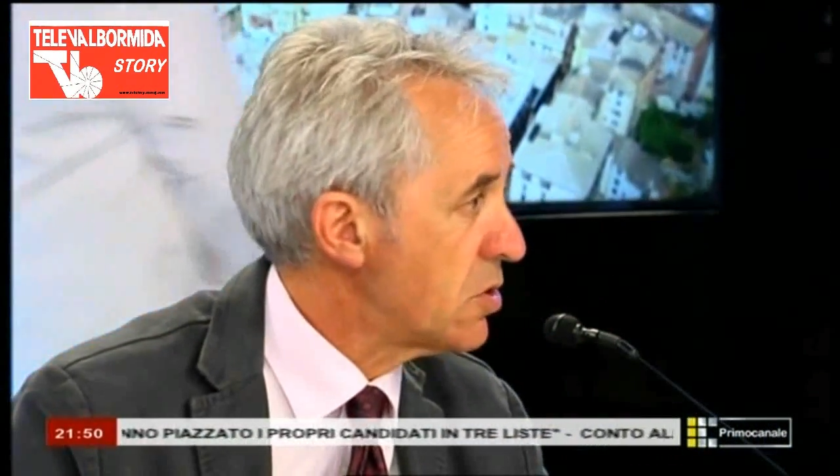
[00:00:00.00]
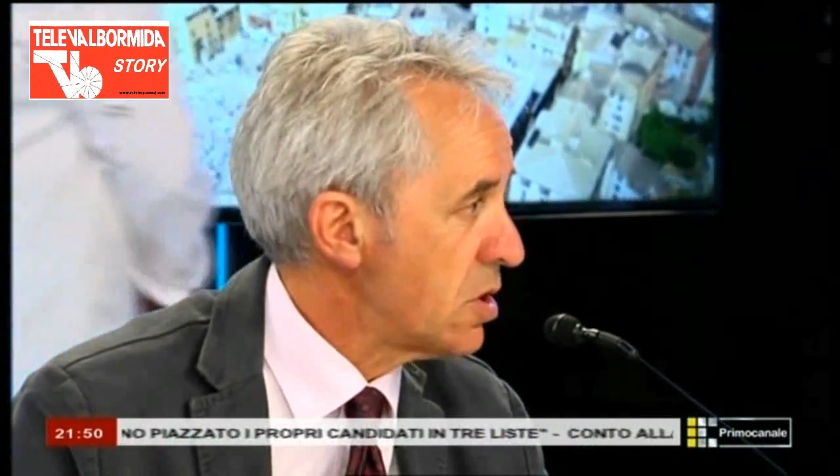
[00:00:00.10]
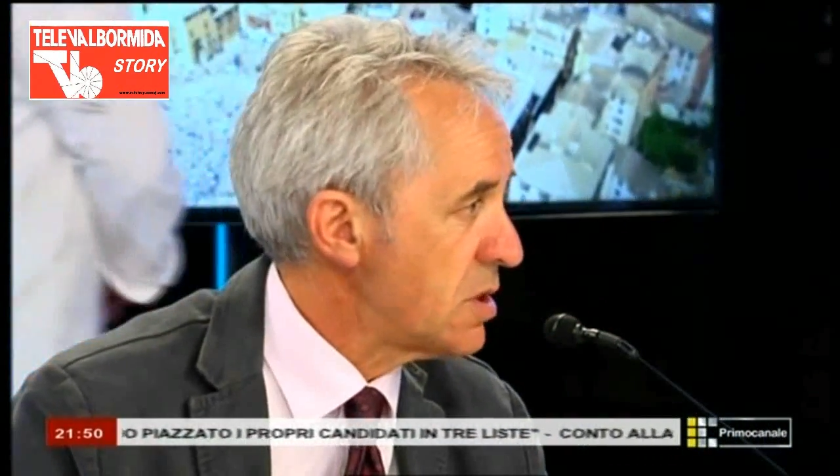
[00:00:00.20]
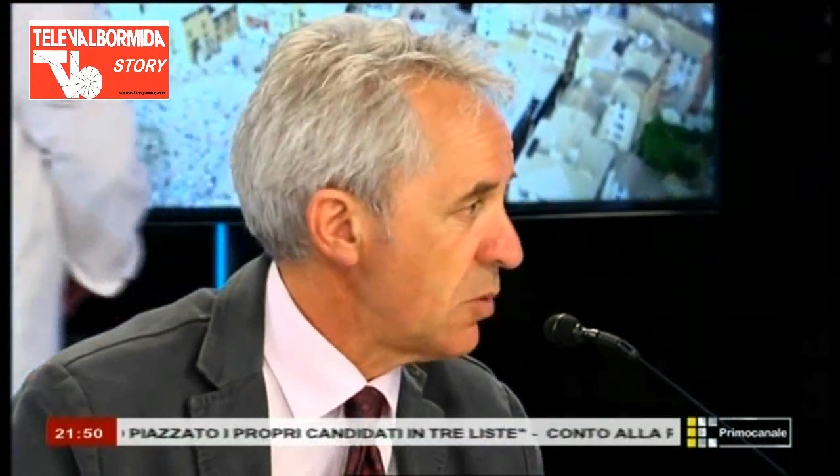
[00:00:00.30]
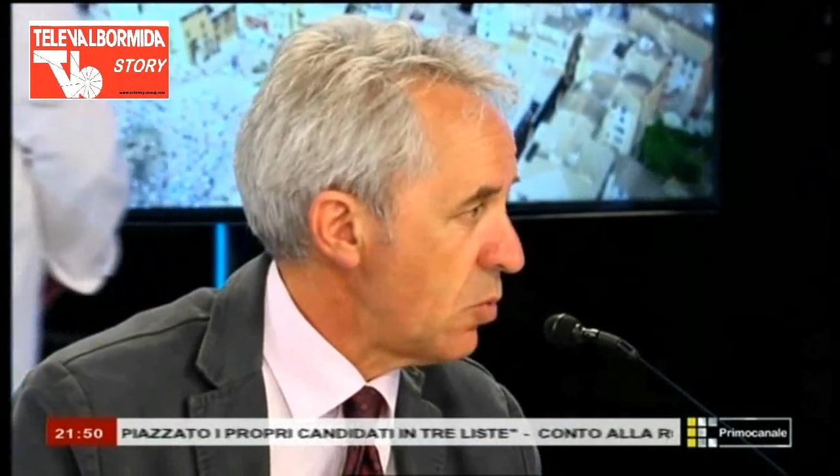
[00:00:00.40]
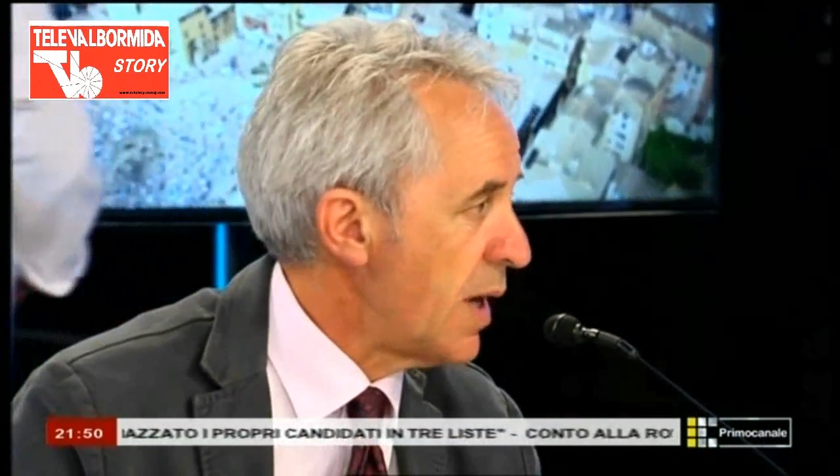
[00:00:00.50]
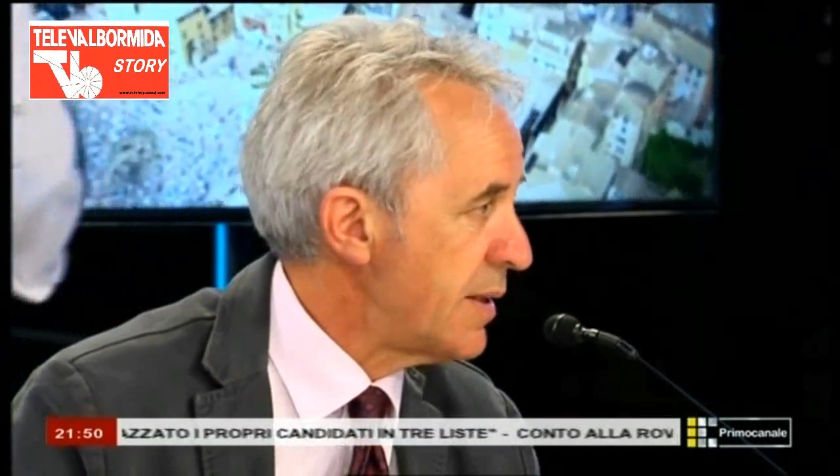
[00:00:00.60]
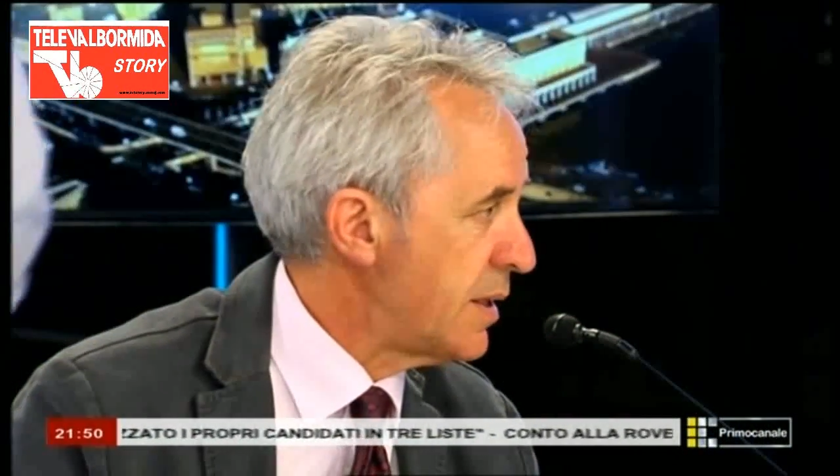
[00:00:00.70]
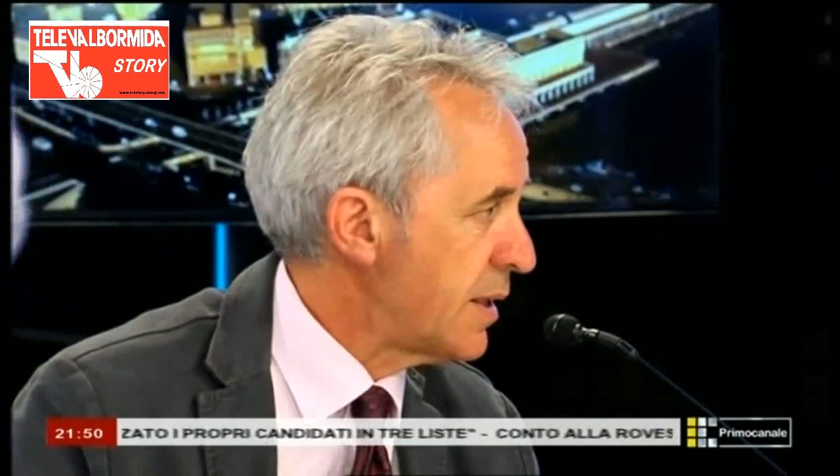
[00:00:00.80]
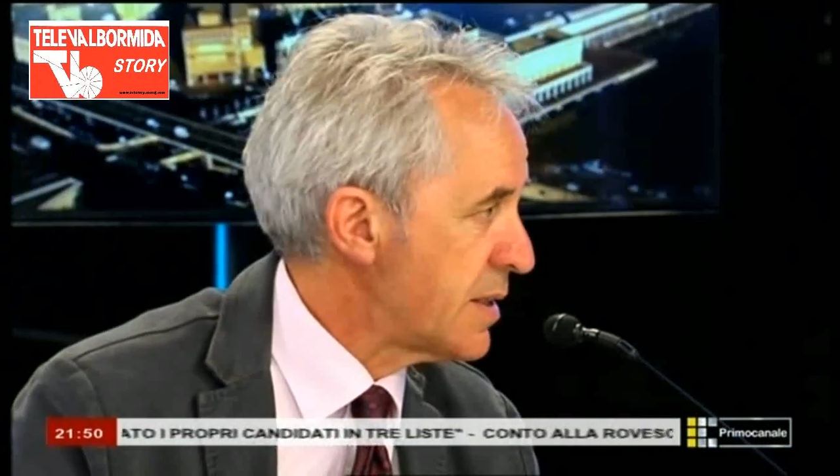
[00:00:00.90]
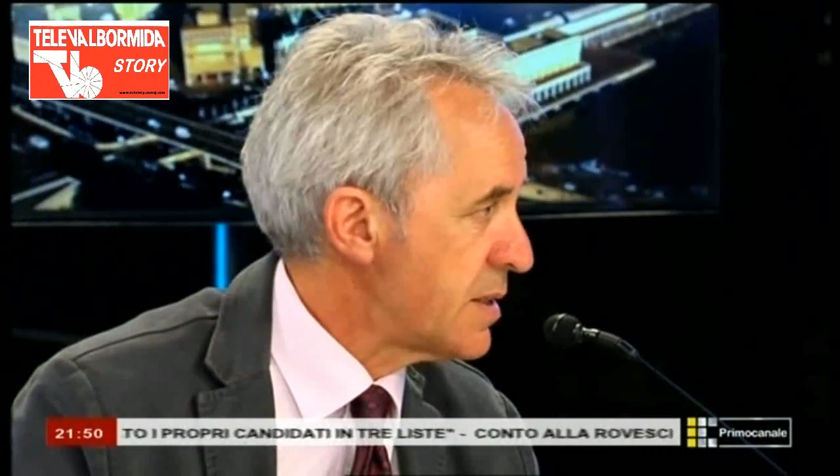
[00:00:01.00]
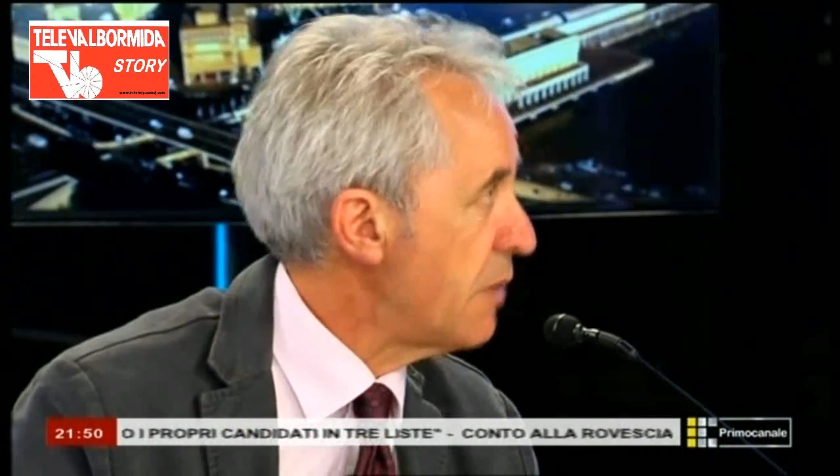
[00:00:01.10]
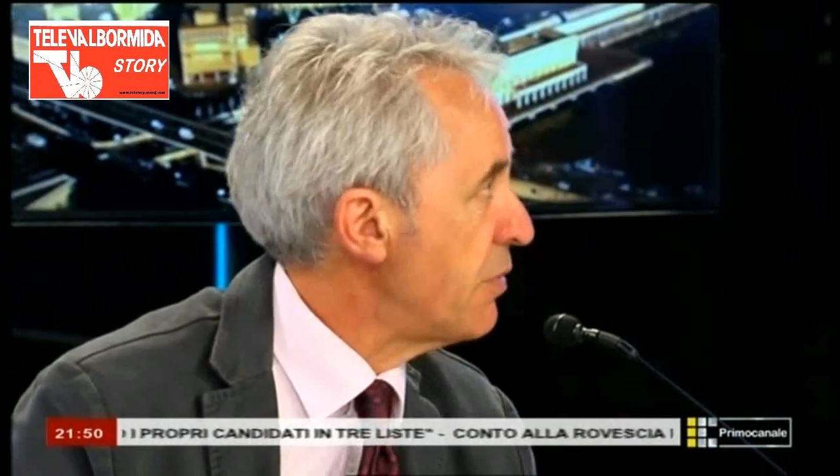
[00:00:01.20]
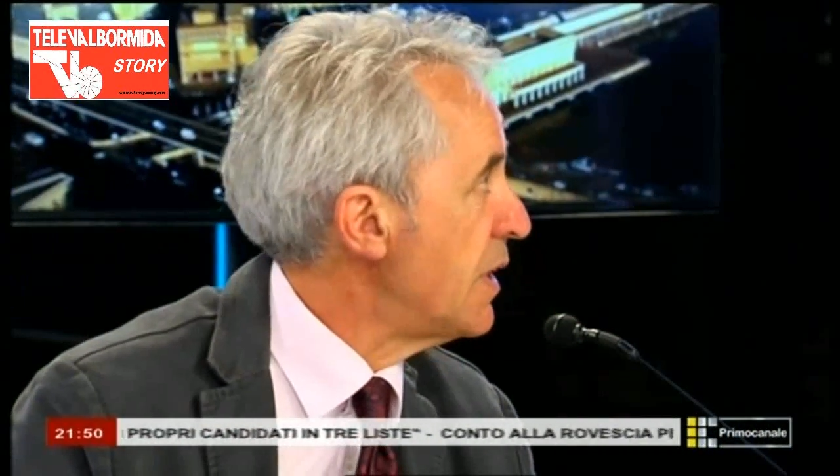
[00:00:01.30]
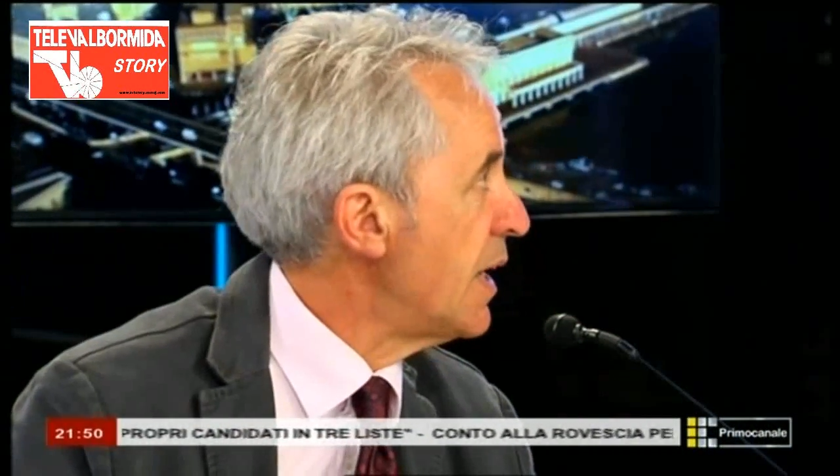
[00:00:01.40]
Non so se quanti a
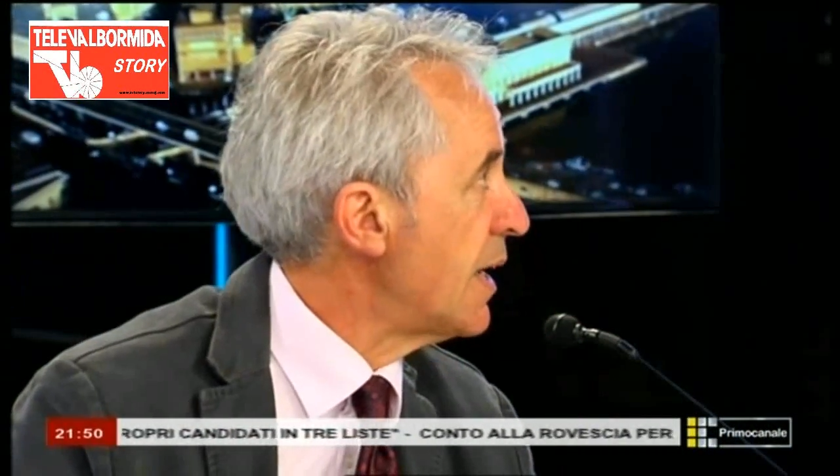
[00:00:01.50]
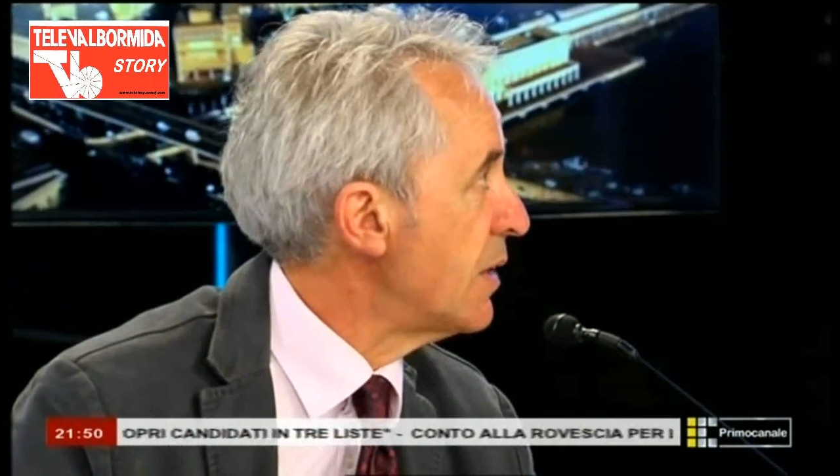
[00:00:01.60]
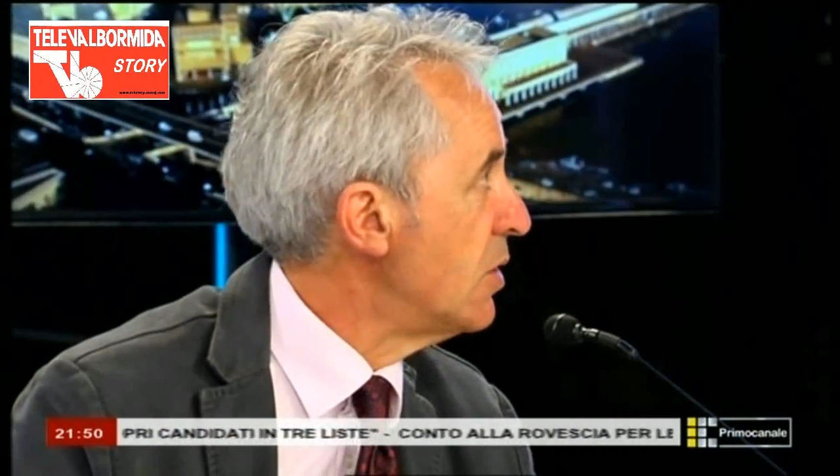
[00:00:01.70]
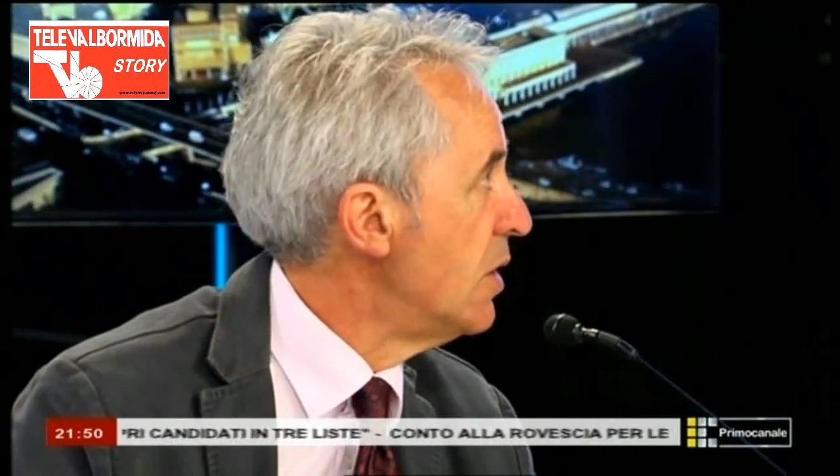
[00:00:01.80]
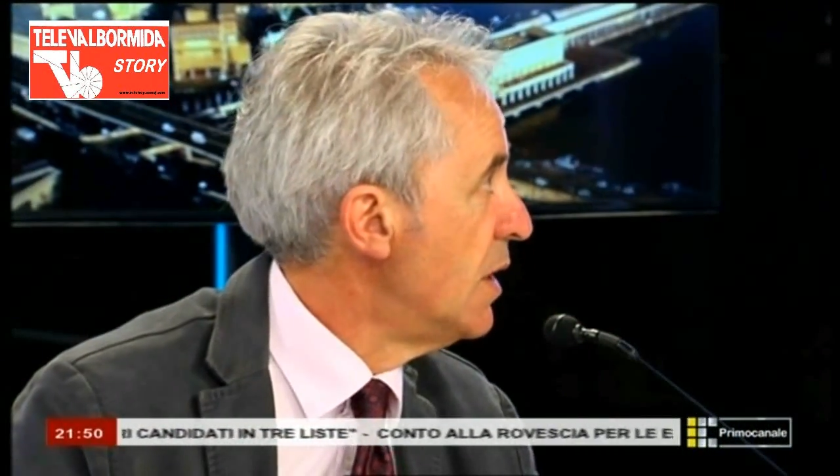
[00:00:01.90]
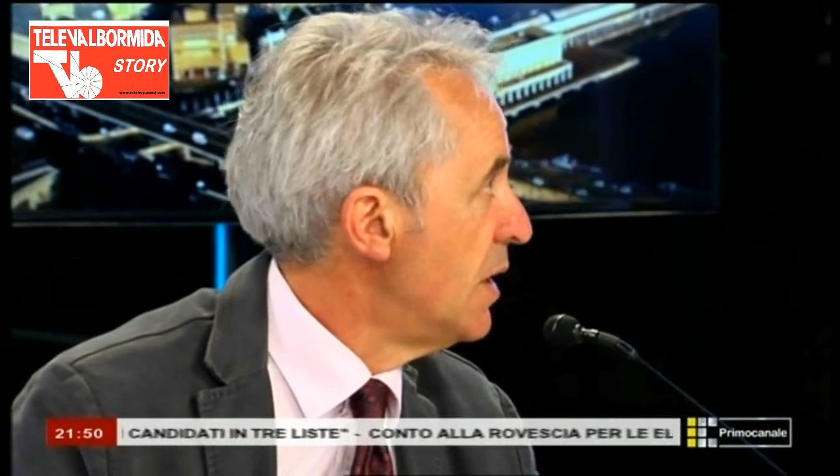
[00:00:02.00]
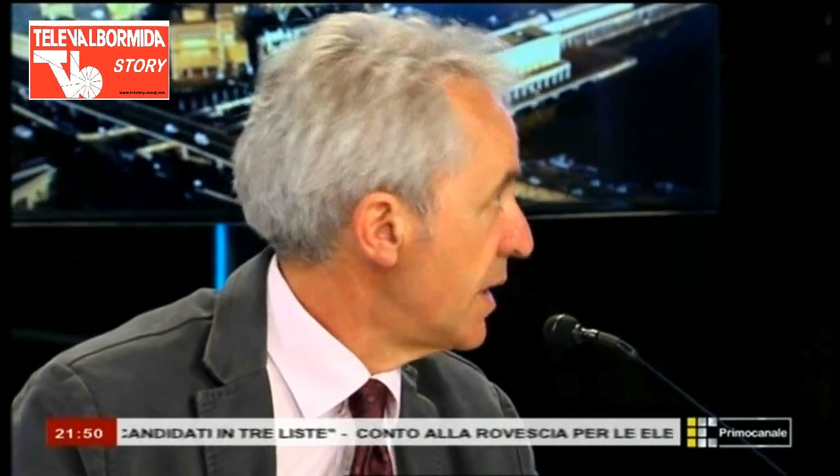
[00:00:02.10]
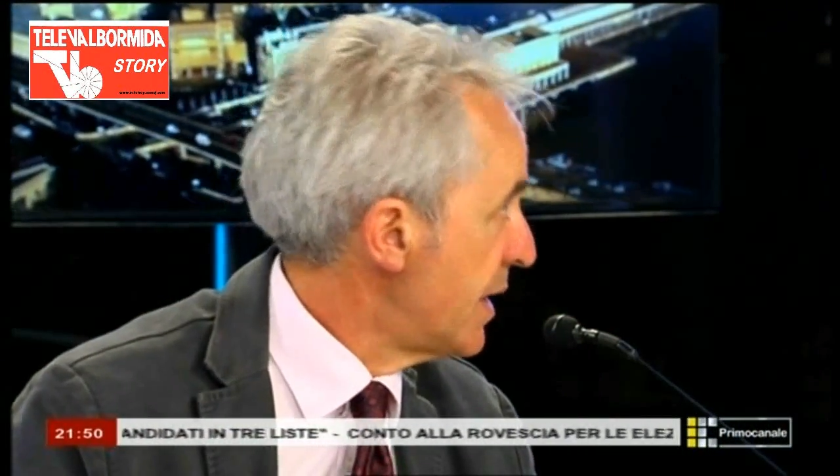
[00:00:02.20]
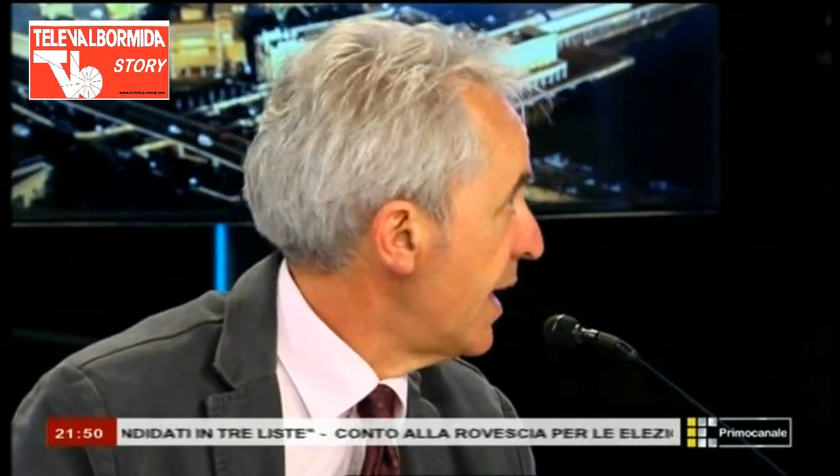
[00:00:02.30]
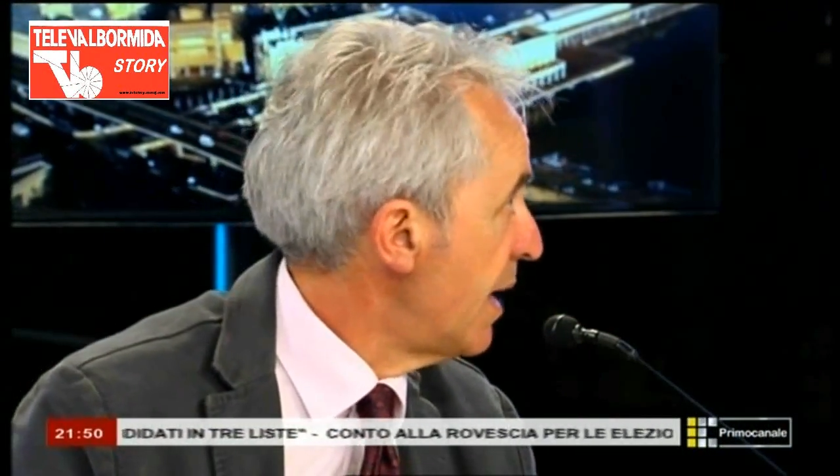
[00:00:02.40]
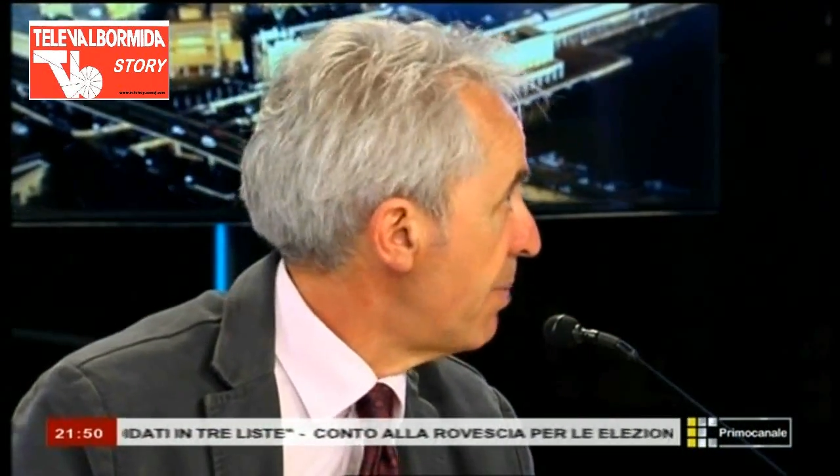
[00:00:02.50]
Castelfidardo, che è